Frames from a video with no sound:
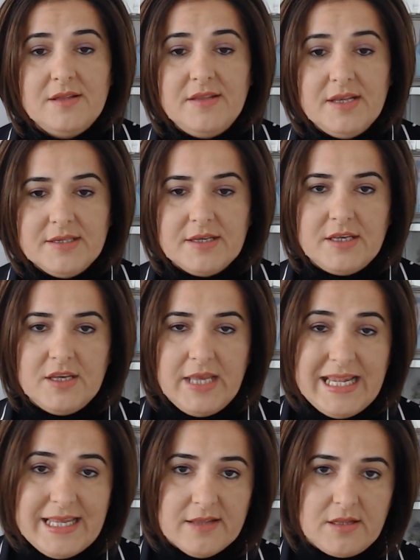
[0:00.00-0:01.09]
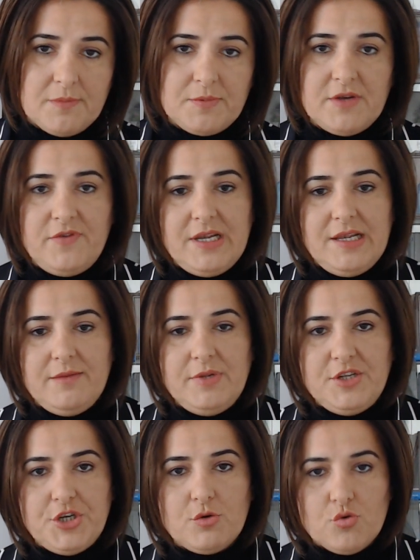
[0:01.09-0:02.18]
ne yazık ki ilk etapta
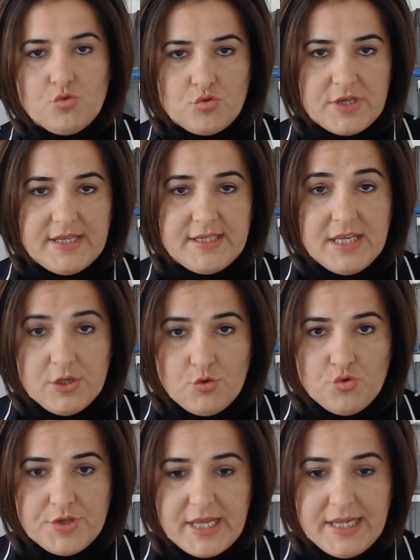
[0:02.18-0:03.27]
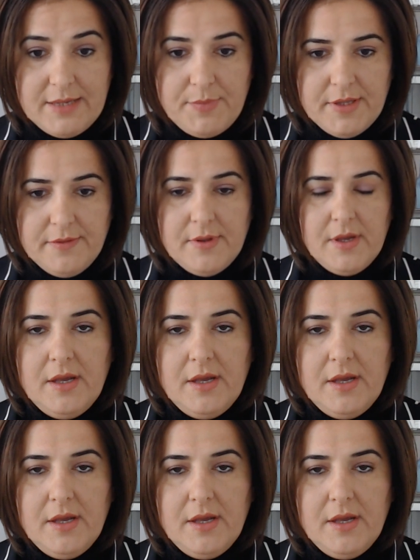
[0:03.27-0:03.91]
verilebilecek konut sayısı 250 bin.